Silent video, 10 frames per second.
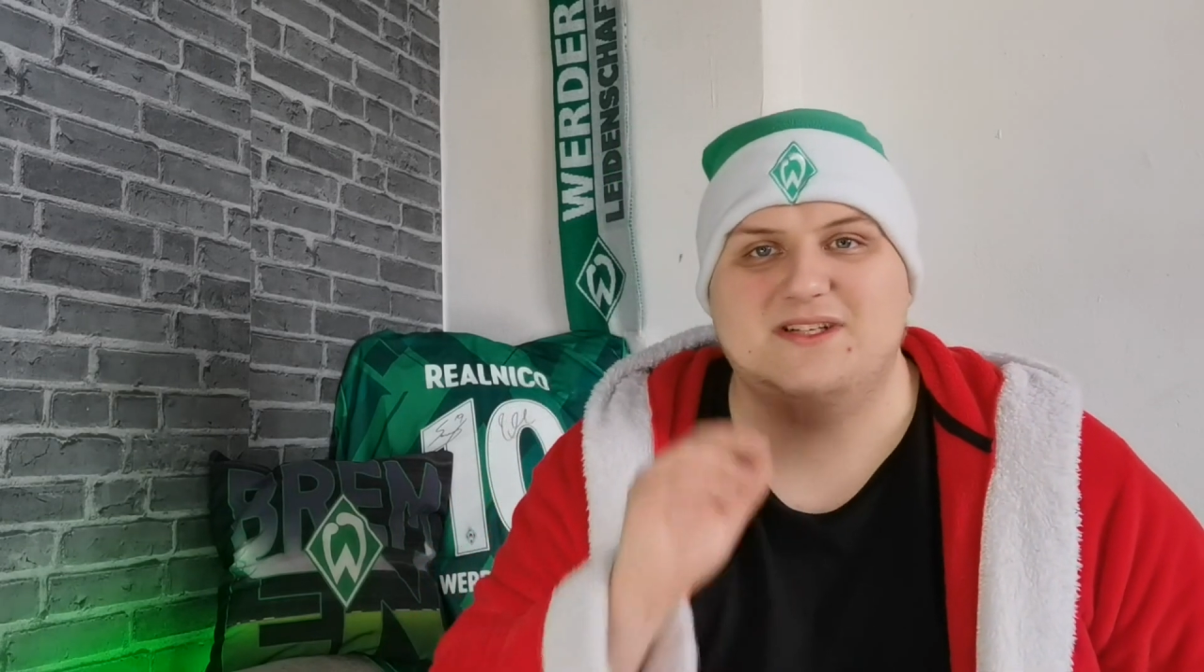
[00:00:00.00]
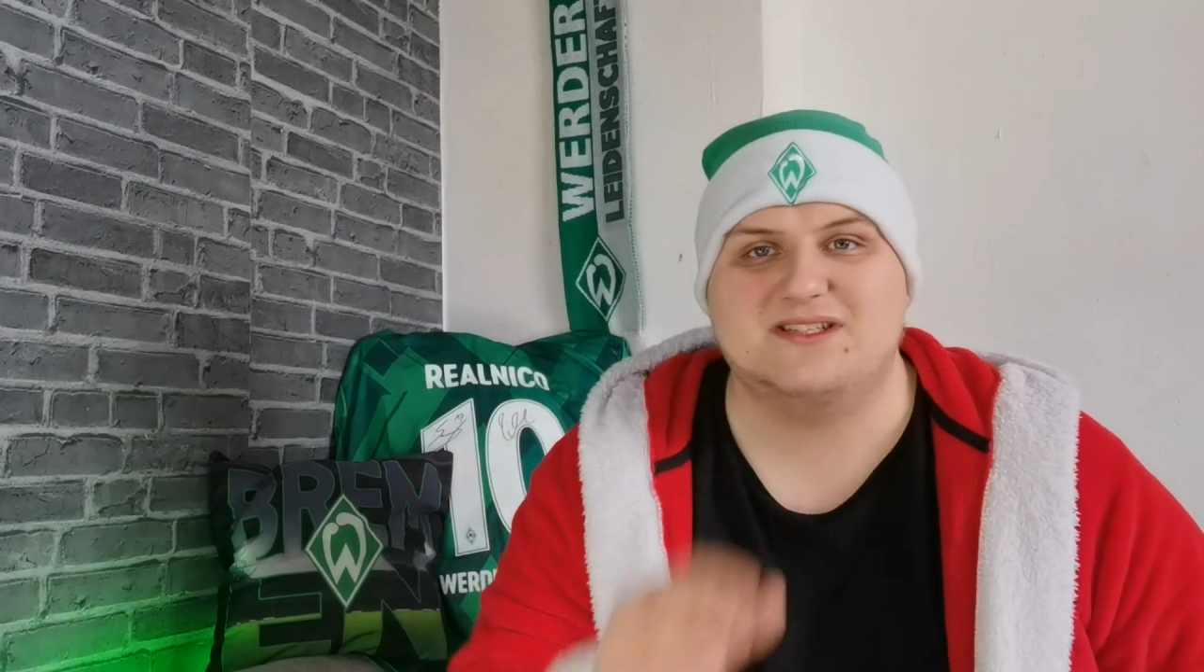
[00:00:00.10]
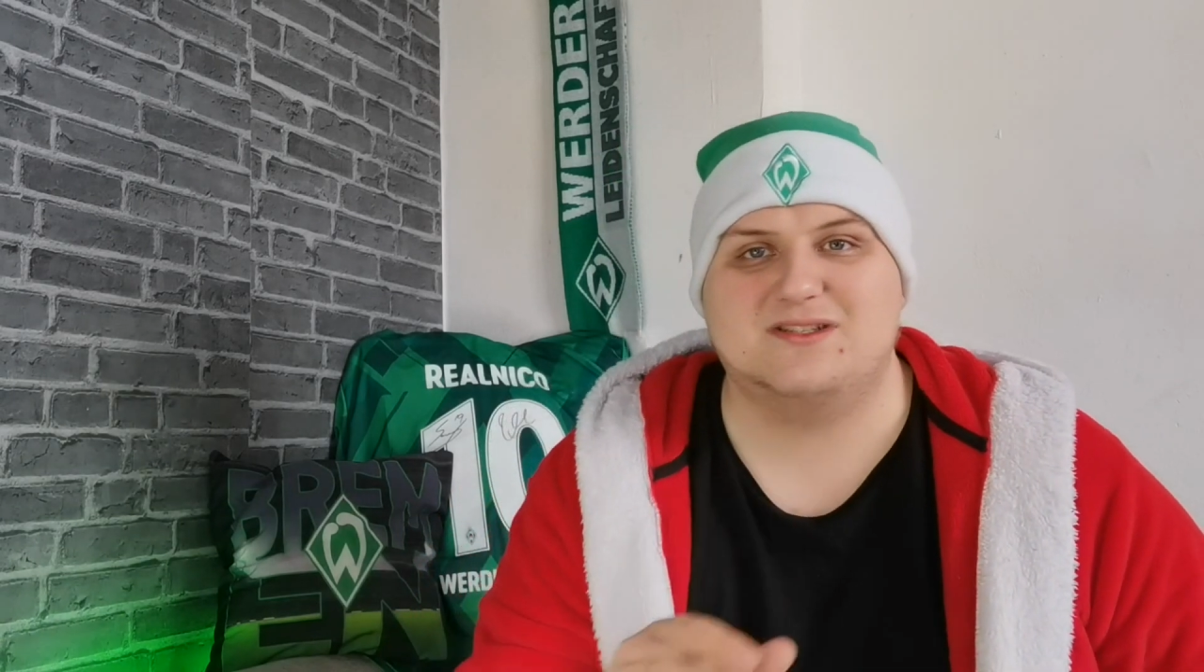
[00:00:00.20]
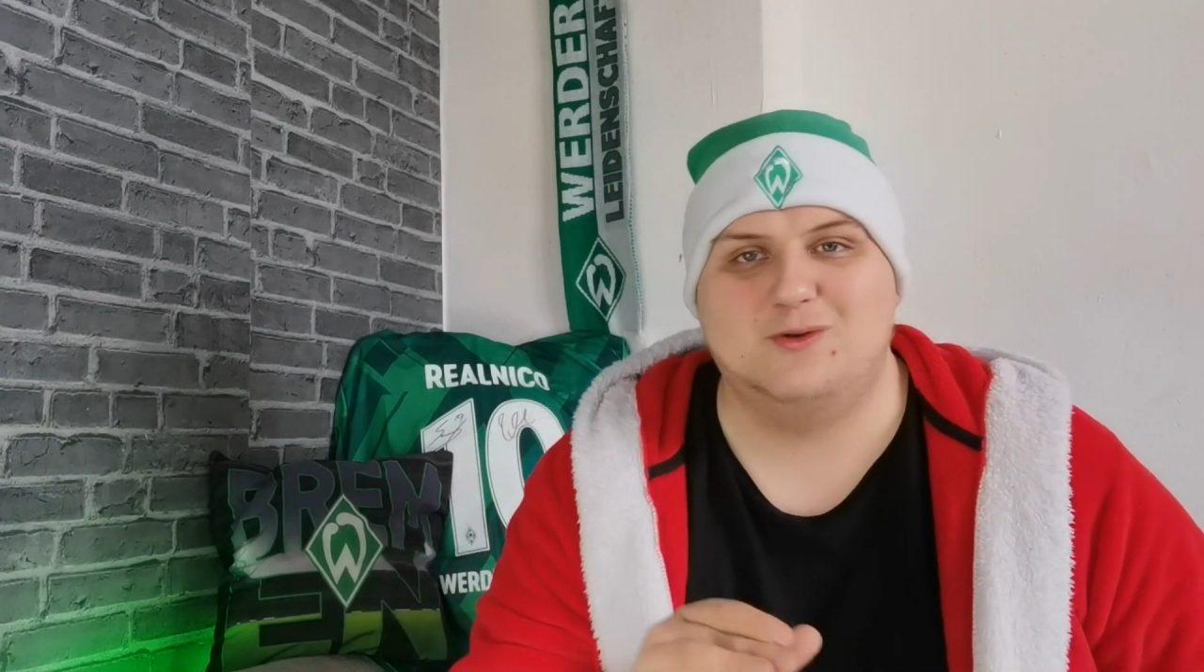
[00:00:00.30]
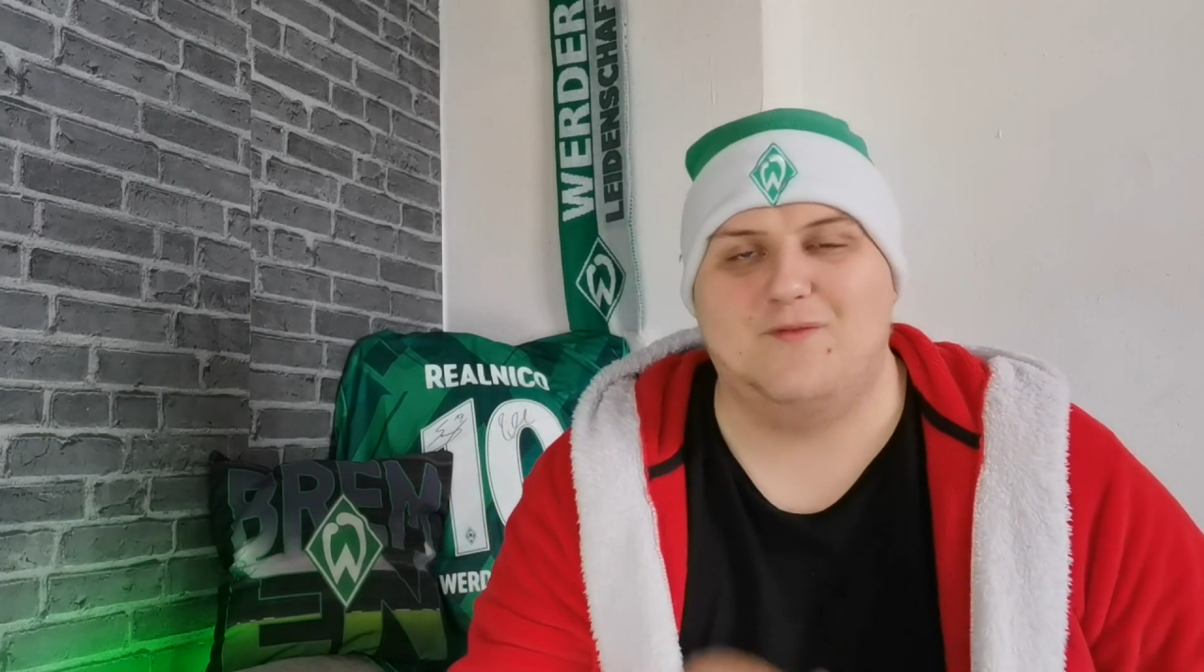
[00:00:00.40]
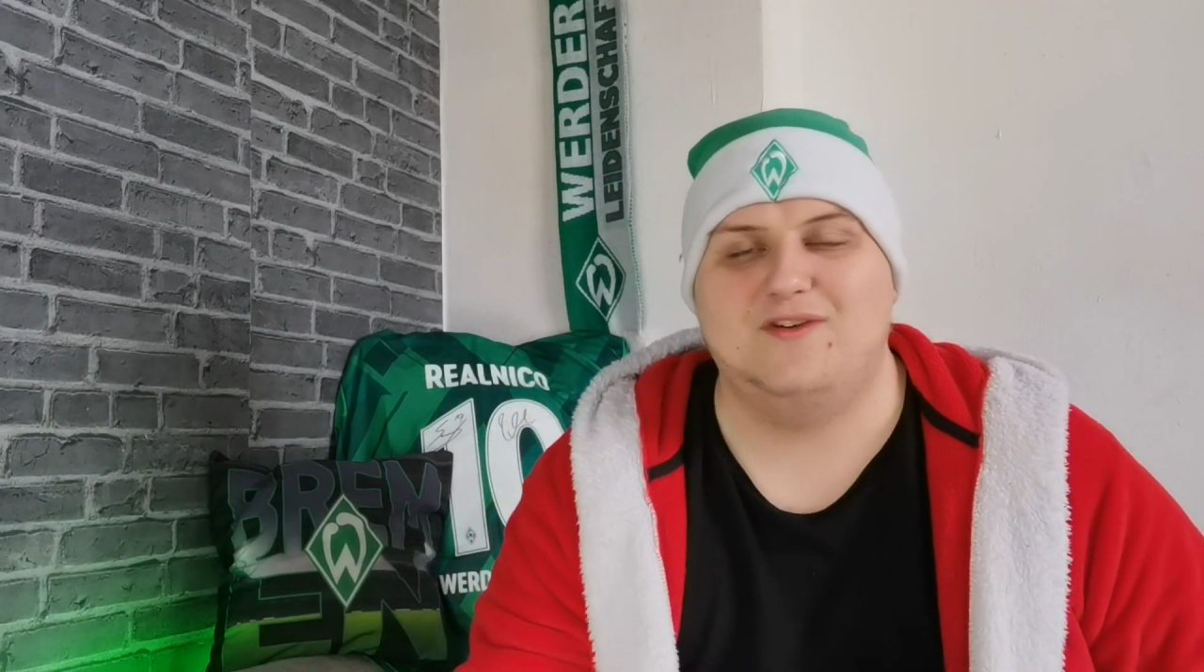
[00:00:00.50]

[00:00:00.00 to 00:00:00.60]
ist es nur